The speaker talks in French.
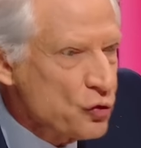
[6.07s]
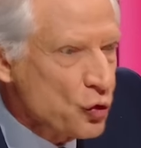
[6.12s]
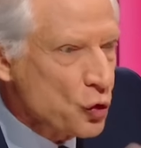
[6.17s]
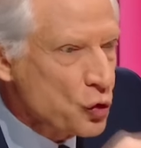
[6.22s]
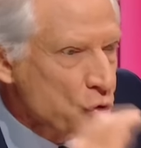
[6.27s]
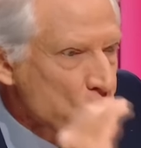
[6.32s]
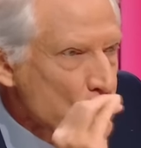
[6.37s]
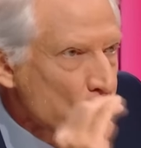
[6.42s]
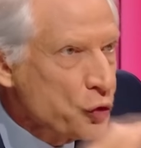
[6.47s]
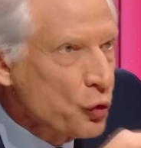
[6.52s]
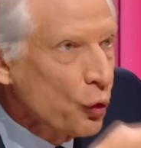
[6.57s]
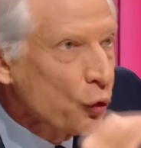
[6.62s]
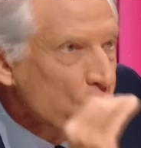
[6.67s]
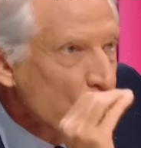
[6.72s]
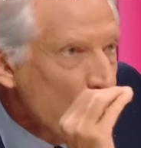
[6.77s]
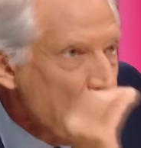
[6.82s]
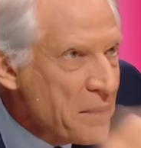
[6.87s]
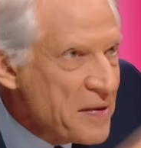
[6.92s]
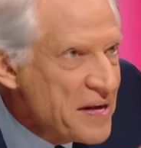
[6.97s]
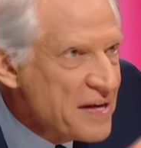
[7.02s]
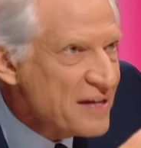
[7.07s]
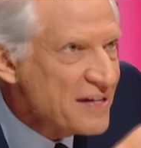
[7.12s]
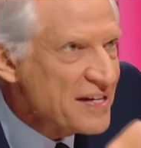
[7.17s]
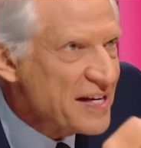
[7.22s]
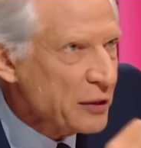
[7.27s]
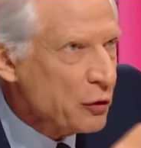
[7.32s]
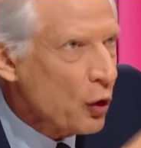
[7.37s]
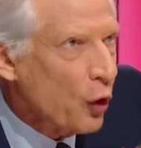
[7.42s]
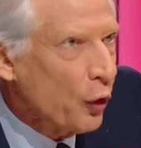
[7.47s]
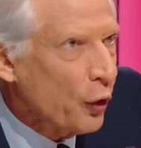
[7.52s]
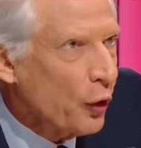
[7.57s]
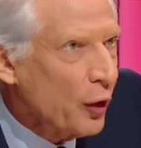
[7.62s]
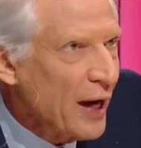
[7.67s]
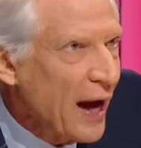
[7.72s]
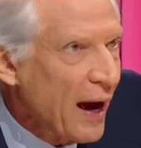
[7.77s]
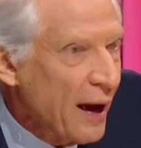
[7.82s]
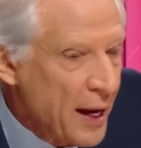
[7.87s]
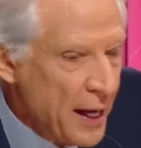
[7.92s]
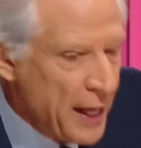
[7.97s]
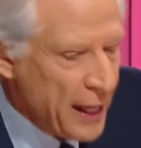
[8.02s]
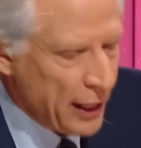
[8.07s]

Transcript: de ceux qui ont commis cette horreur-là,